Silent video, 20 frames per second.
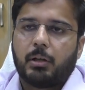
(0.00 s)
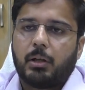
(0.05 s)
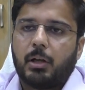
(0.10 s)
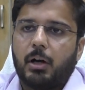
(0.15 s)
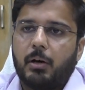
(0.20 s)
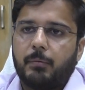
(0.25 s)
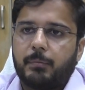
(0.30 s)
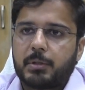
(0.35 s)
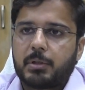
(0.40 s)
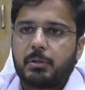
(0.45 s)
నా
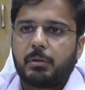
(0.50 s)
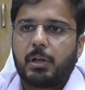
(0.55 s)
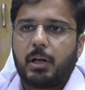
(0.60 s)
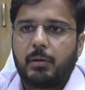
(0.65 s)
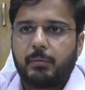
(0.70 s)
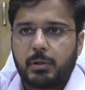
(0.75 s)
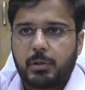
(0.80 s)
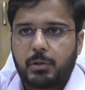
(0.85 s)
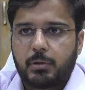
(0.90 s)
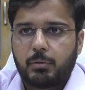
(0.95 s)
ఆఫీస్లో
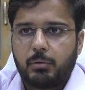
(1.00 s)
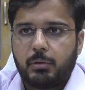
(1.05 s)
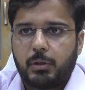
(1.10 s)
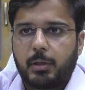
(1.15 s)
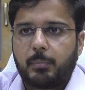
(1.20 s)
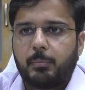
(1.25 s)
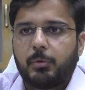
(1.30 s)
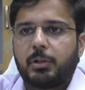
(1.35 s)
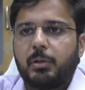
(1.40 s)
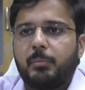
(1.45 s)
రావచ్చు
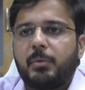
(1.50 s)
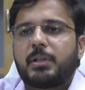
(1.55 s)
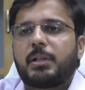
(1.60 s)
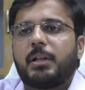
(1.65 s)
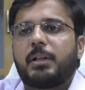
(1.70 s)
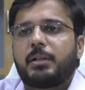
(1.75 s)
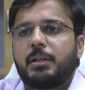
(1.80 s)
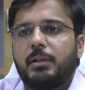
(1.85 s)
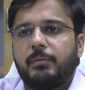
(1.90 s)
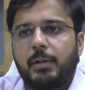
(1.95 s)
లేకపోతే మీ
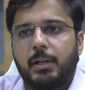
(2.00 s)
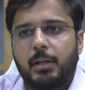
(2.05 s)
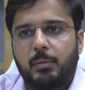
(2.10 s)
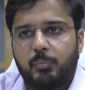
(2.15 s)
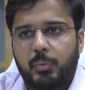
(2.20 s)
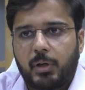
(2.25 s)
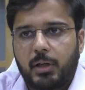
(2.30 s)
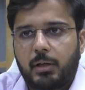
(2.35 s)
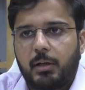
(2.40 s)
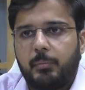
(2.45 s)

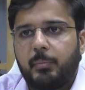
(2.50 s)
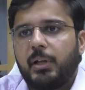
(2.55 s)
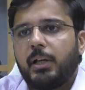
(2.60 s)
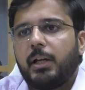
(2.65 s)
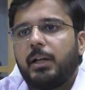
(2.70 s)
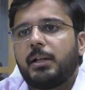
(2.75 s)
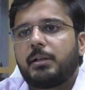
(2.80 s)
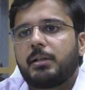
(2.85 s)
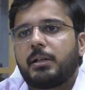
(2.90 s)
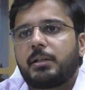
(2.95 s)
సచివాలయం పక్క మీ
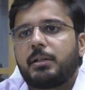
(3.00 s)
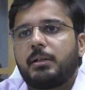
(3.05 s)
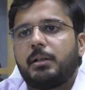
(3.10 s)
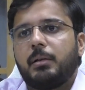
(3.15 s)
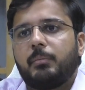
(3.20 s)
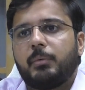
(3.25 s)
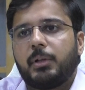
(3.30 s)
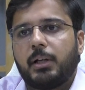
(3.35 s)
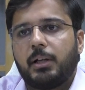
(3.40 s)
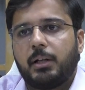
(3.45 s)
ఏరియా
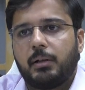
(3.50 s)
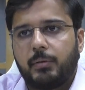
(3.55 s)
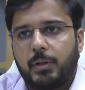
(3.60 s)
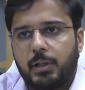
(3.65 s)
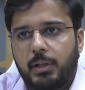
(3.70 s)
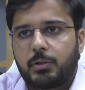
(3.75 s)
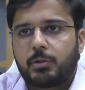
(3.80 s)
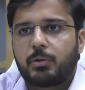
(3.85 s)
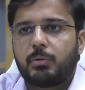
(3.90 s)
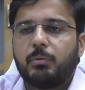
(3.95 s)
సచివాలయం దగ్గర
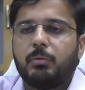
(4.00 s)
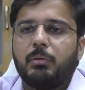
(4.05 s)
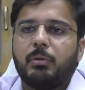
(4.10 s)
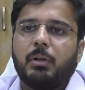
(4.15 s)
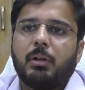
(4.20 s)
వెళ్ళచ్చు